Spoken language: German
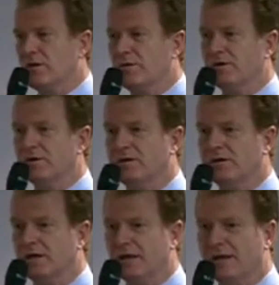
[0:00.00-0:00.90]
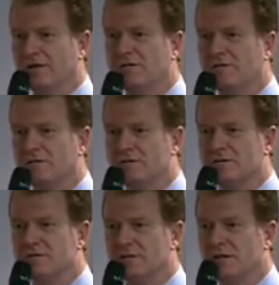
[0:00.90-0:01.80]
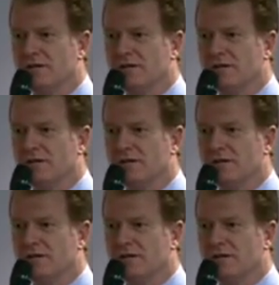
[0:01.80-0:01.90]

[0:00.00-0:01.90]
habe ich äh, gelernt, dass es